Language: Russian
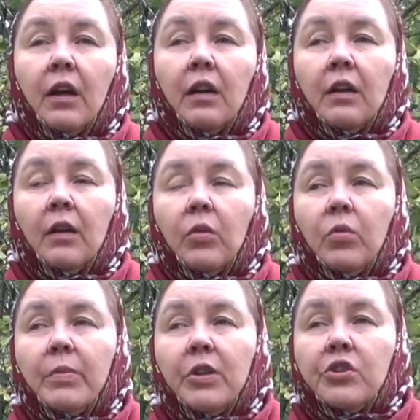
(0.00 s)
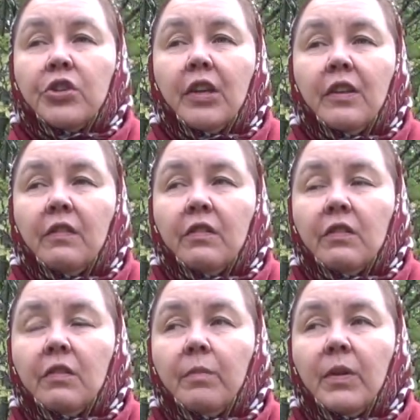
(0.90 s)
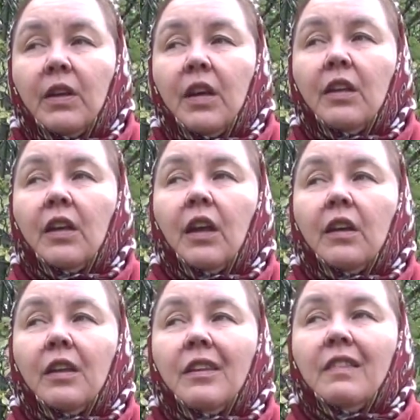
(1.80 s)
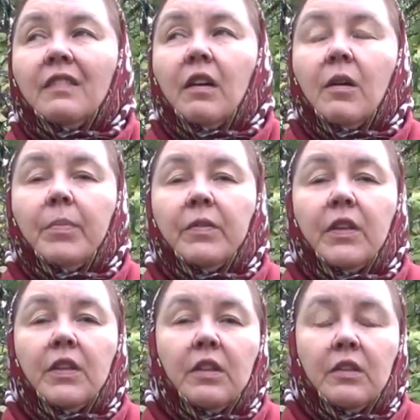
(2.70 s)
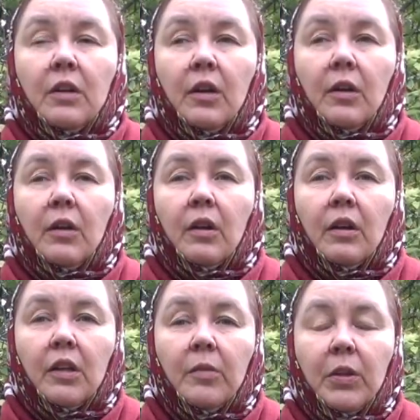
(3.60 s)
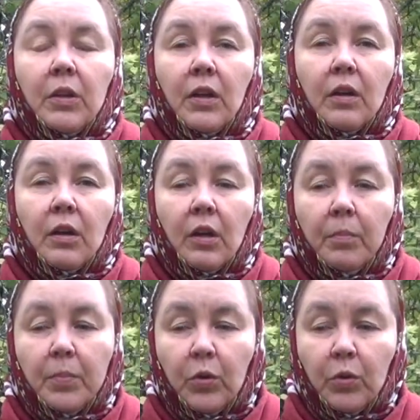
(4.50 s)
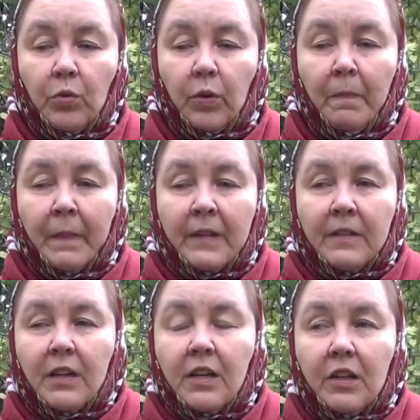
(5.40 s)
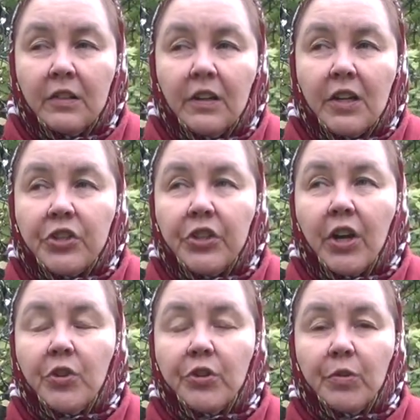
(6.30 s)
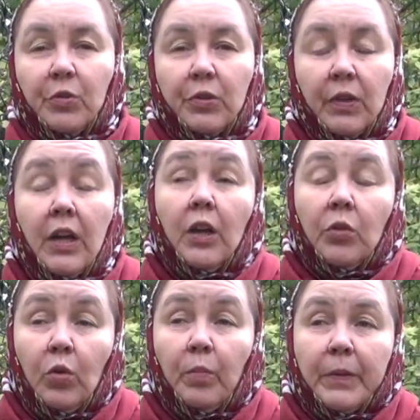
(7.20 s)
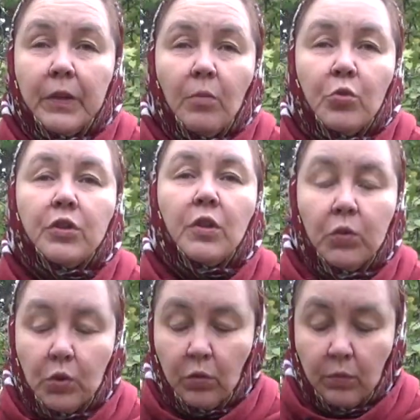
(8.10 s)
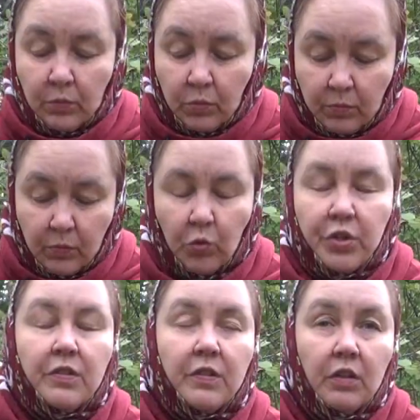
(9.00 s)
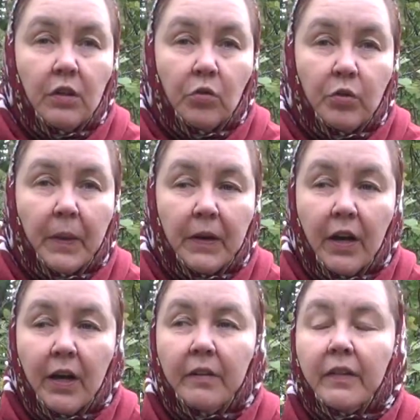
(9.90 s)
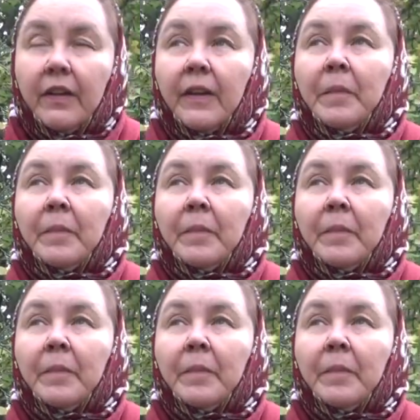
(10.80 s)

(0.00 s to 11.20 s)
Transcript: а, уменьшение сердцебиения и несколько повредить а, именно а, плоду зарождающемуся, ну, потому что вот он очень сильно успокаивает